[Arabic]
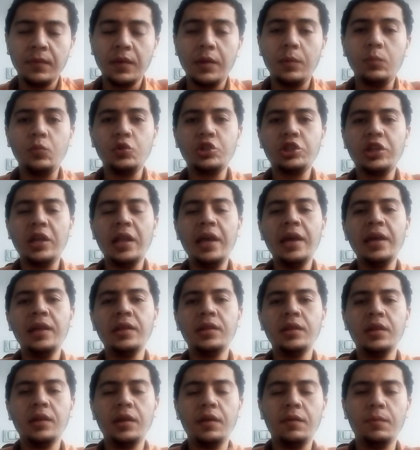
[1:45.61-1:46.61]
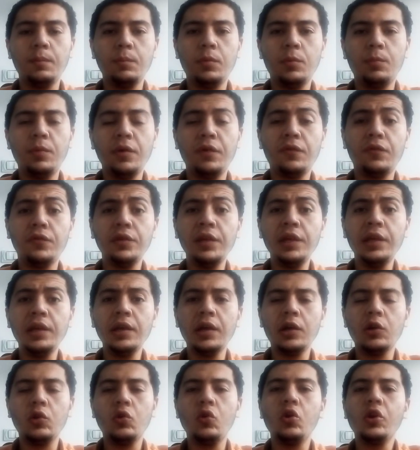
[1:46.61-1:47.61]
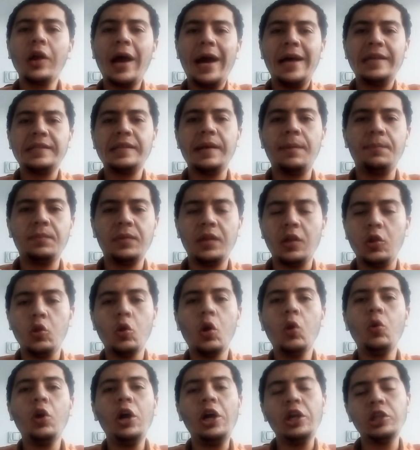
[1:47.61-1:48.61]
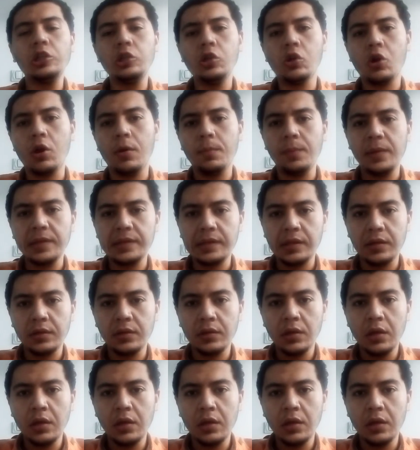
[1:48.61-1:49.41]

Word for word: المشكله ان بيبقى فيه جرعه سب اللي هو 1 جرام مثلا